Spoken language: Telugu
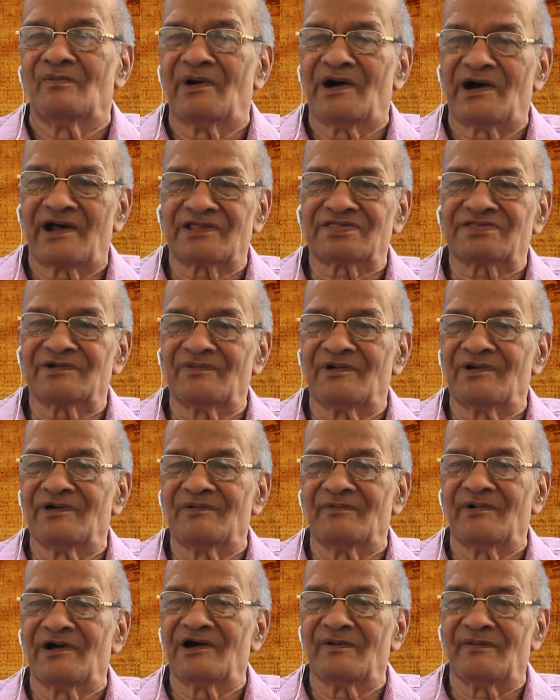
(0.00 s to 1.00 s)
భారతము
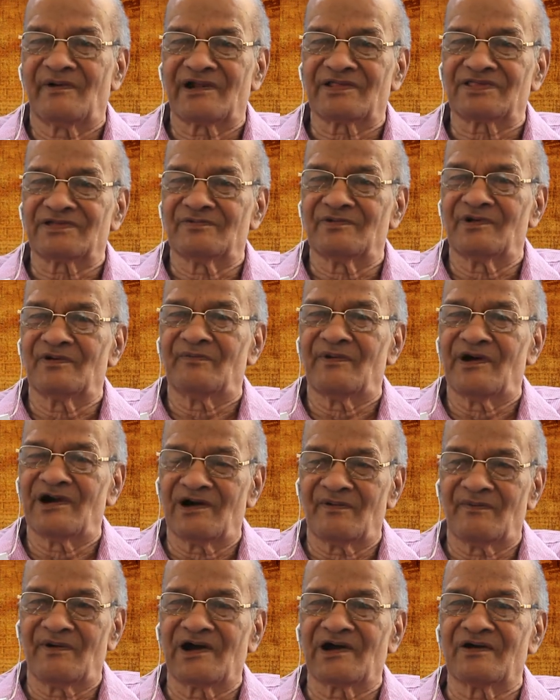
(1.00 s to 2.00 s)
మహాభారతము
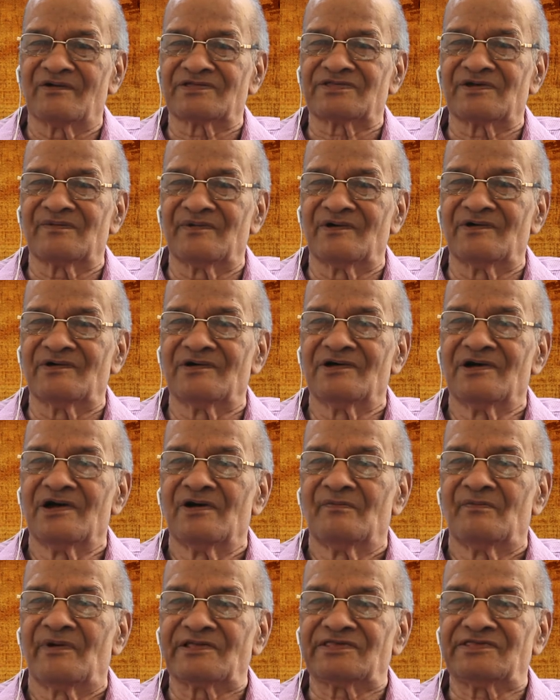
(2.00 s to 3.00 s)
మహాభాగవతము
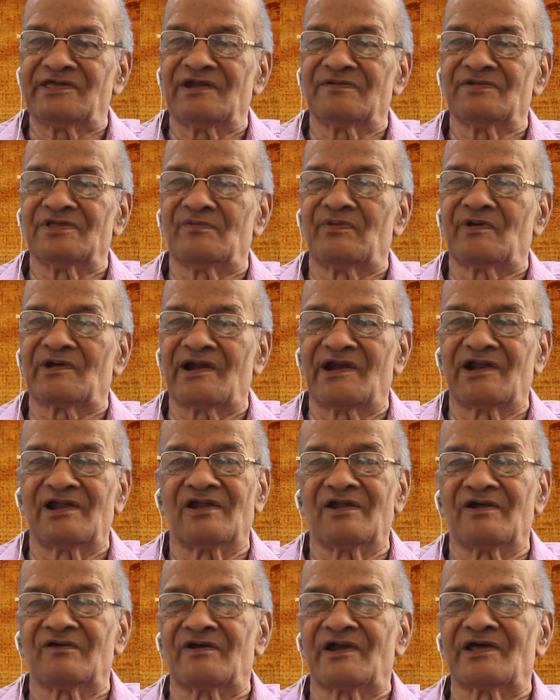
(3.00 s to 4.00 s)
పద్దెనిమిది
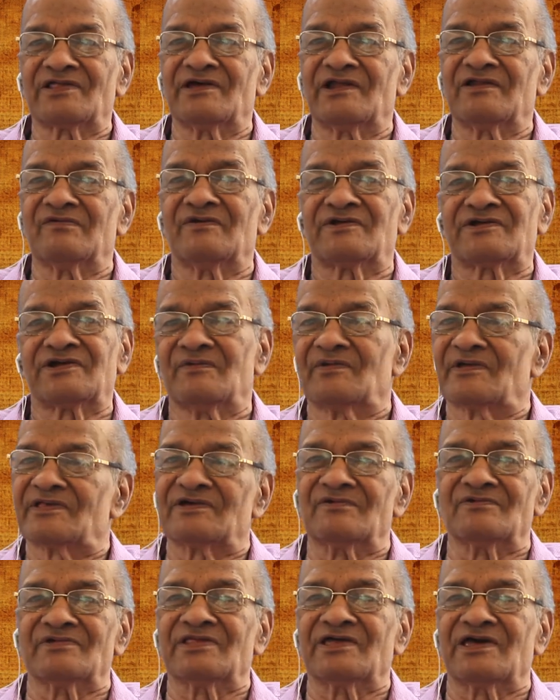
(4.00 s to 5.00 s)
పురాణాల్లో కూడా దాని విషయం
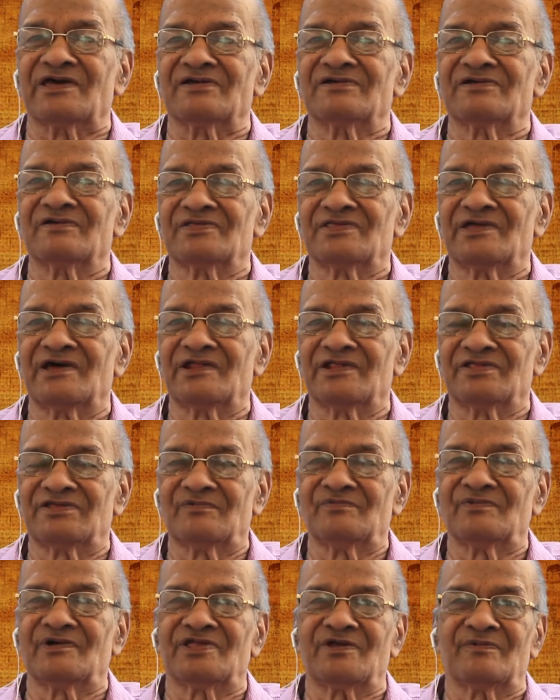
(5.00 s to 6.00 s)
అంతా ఉంది దాని
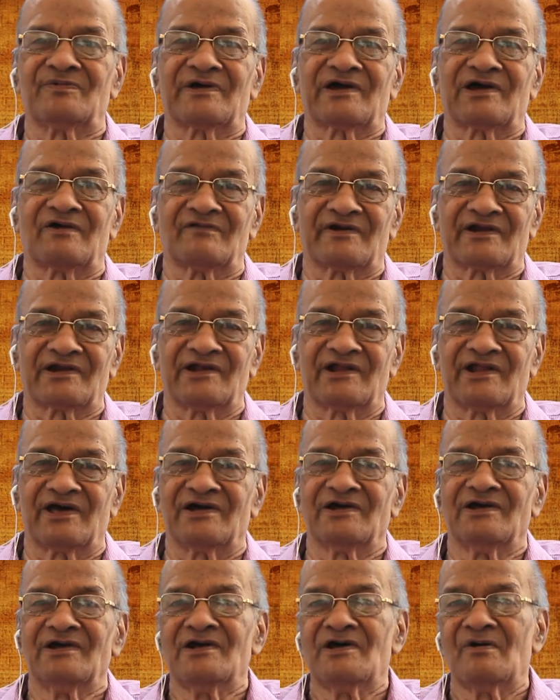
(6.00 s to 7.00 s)
జంబూదీప యొక్క వర్ణన
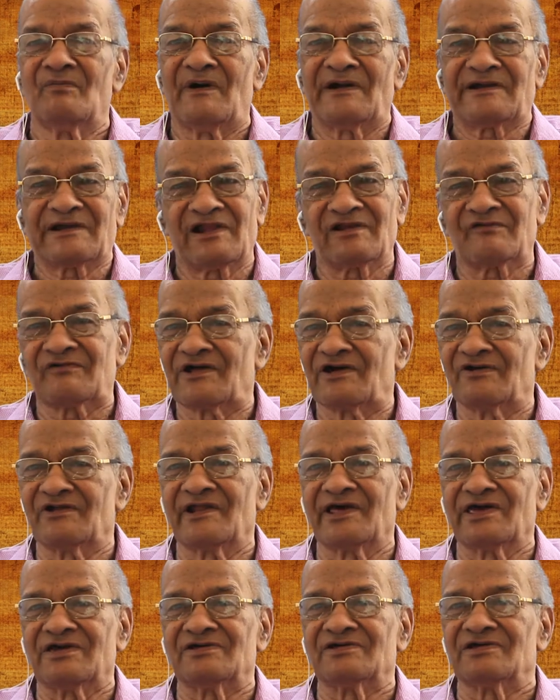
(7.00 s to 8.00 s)
పటాలు కూడా
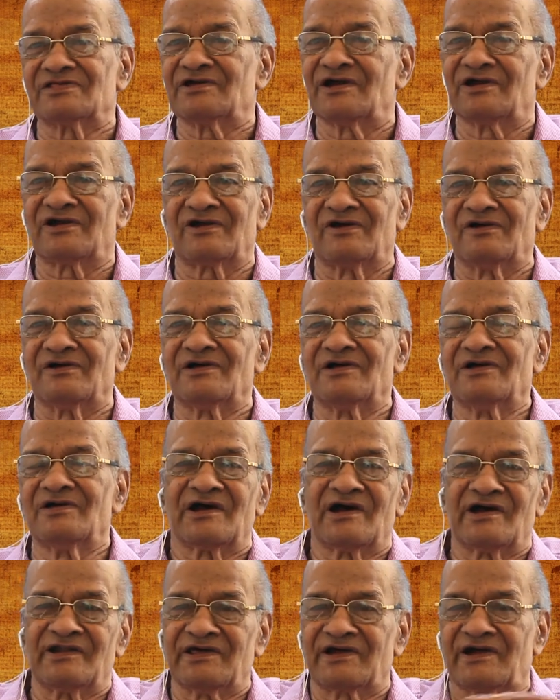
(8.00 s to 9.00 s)
ఉన్నాయి దాంట్లో
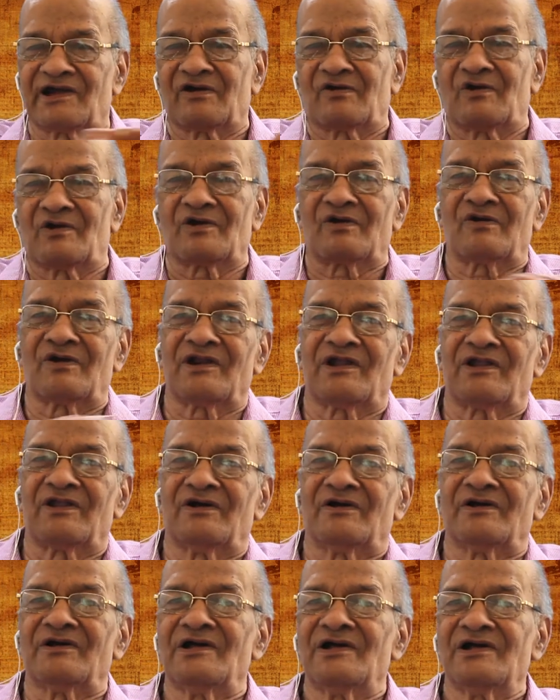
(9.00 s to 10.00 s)
కానీ ఇక్కడ
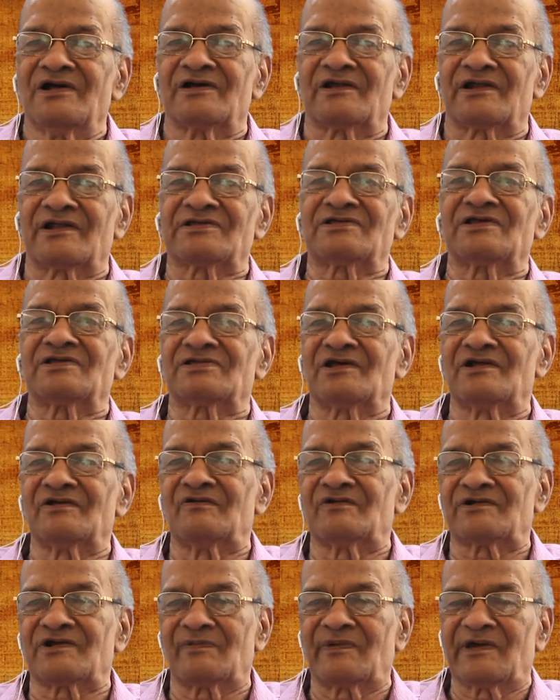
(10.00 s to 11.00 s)
కొనకొండలో గుట్ట
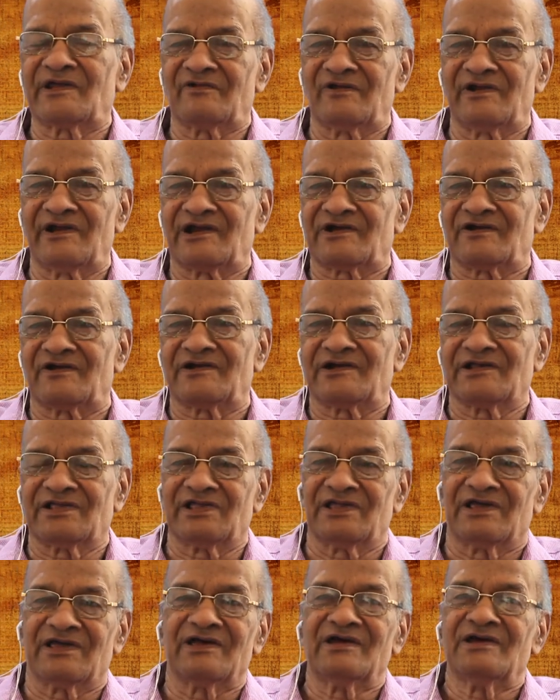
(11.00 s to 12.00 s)
గుట్టపైన ఉండేటువంటి
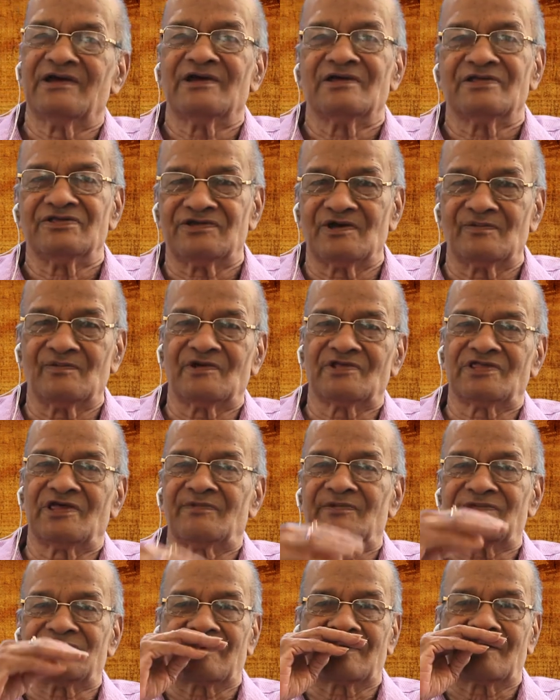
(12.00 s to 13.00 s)

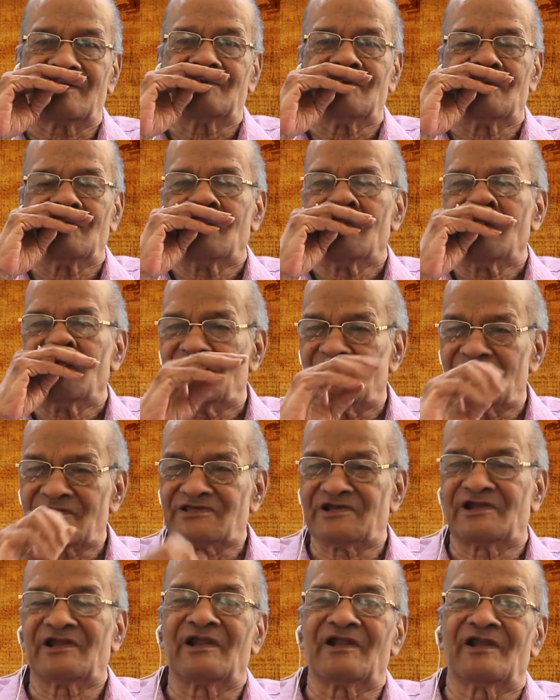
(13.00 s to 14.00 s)
జంబూదీప చక్రం
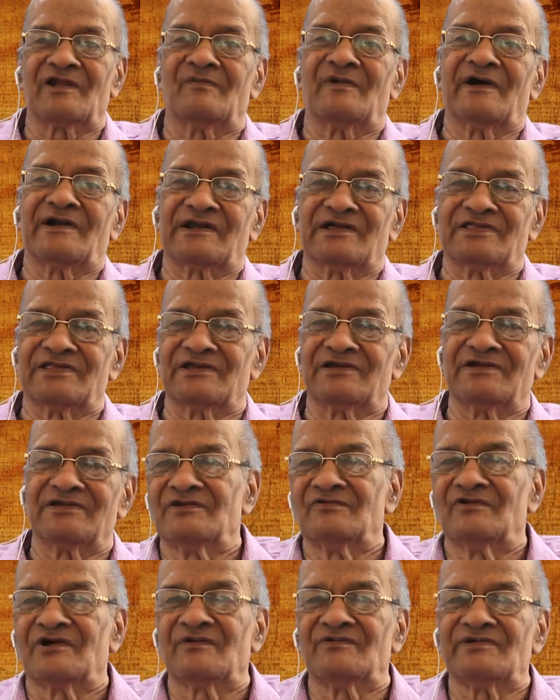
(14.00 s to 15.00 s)
ఒరిజినల్ అనమాట అది
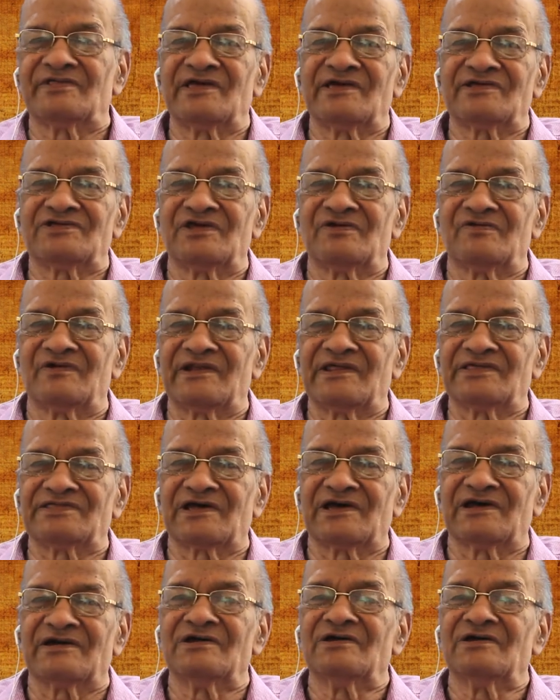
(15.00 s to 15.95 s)
ఒక విదేశీ వనిత